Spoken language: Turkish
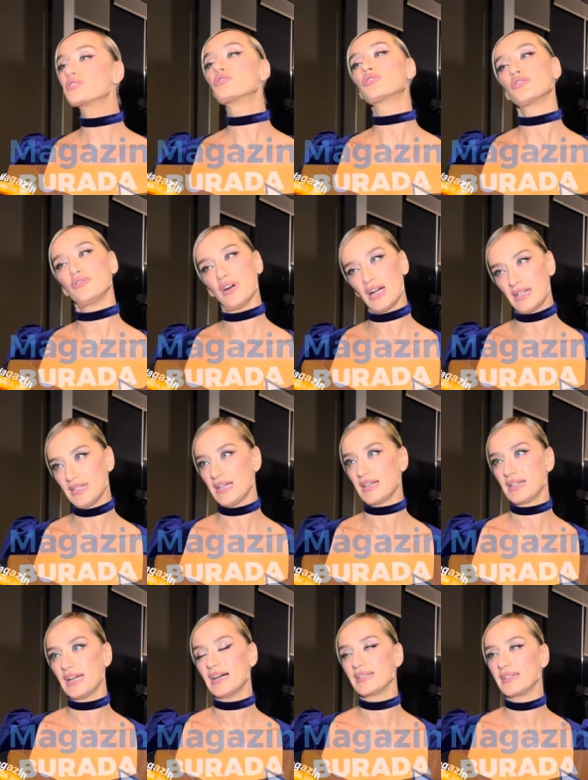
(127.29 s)
Çünkü varlar
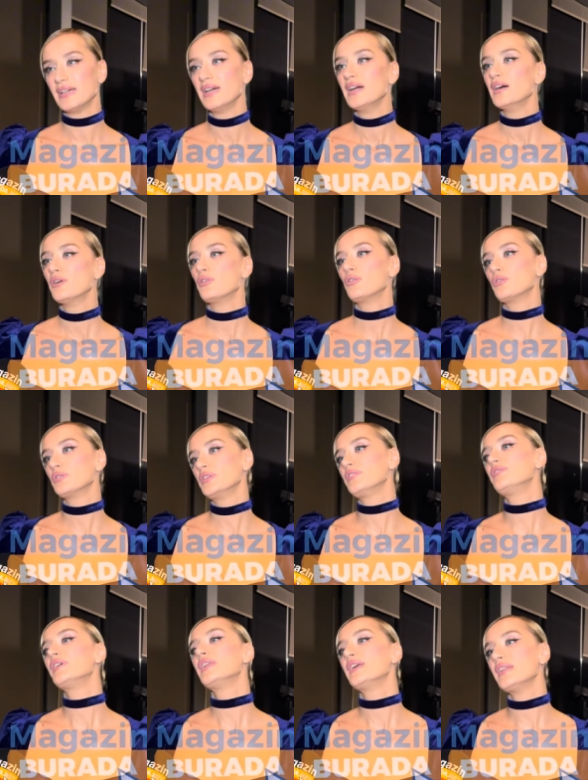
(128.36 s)
yani o
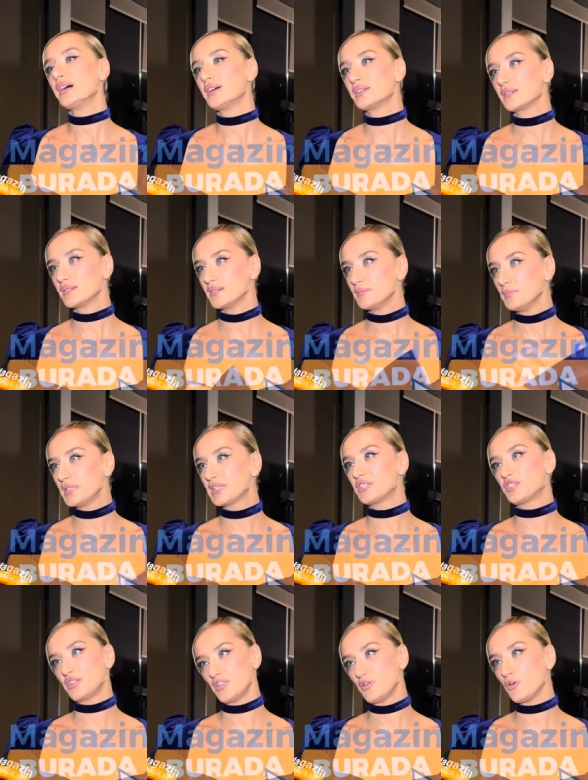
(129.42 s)
defileler bir
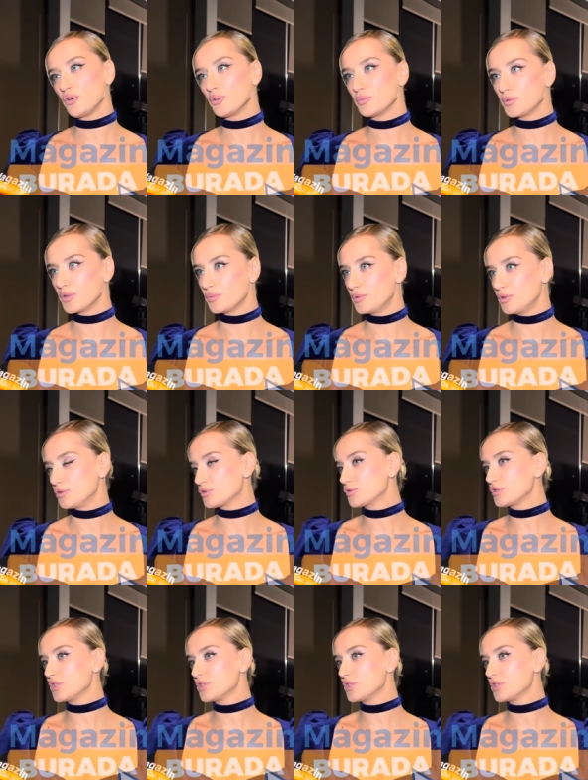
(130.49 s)
kişiyle olmuyor biliyorsun.